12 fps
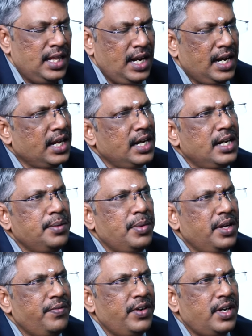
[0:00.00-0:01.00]
இதில் எனக்கு ரெண்டு
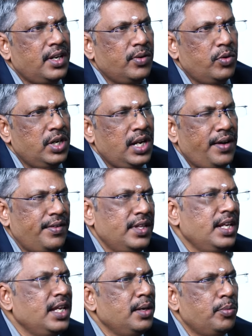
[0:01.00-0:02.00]
பெனிஃபிட் இருக்குது ஒன்று நான்
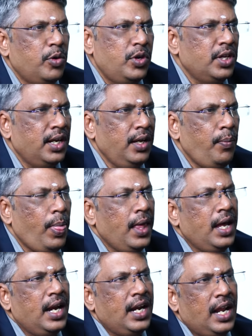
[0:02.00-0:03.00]
வந்து இன்றைக்கி போட்டுக்கிறேன்
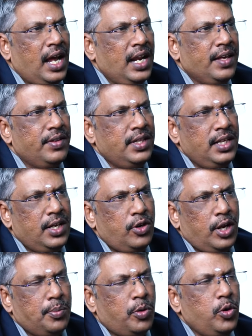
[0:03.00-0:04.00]
நாளைக்கு வந்து
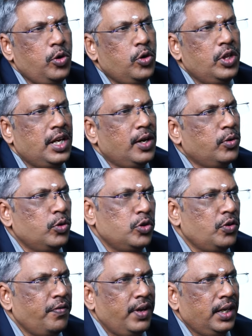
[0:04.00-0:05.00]
என்னுடைய பொண்ணுக்கும் அதை நான்
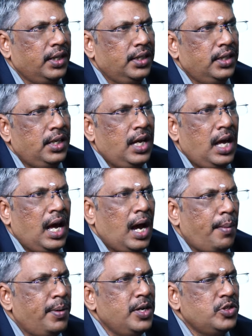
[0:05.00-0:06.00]
கொடுத்துருவேன்
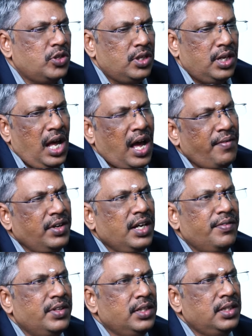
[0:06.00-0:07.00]
அப்படின்னு சொன்னதுன்னா
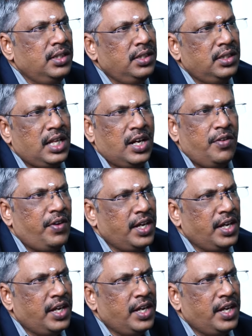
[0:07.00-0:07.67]
அவங்க வந்து தங்கம்